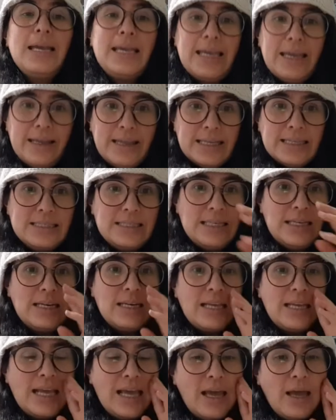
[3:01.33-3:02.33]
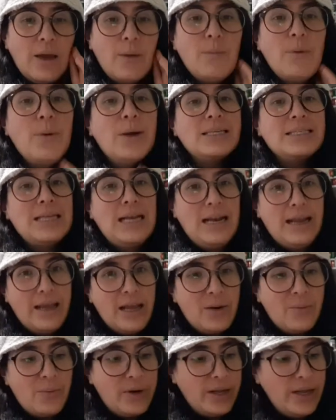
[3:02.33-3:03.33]
Quiere decir que me vas a
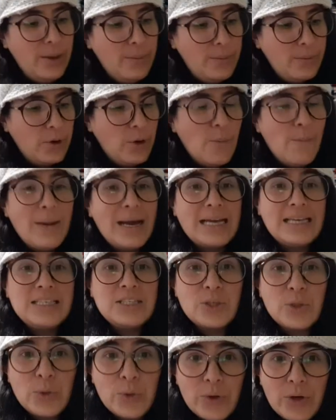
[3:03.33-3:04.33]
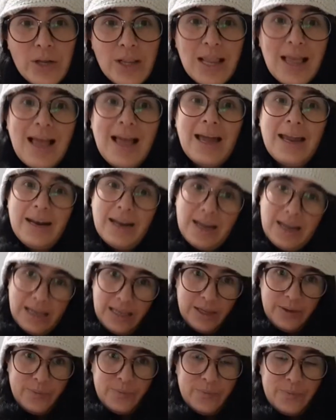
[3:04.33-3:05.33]
leer, por ejemplo, my school and
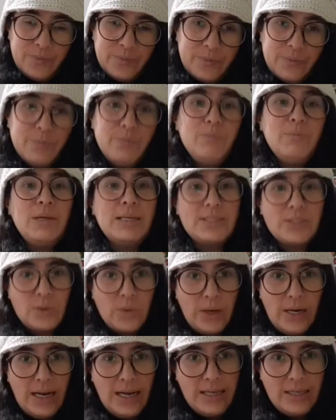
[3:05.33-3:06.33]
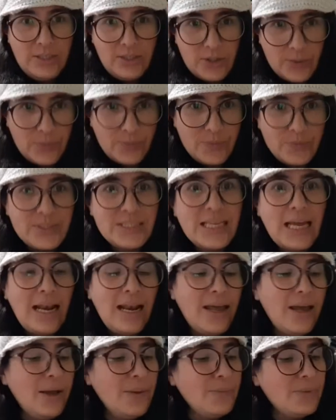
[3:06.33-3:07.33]
I, mi escuela y yo,
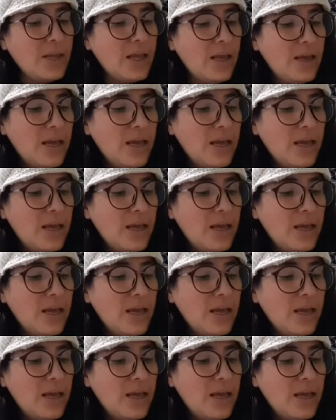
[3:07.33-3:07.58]
¿sale?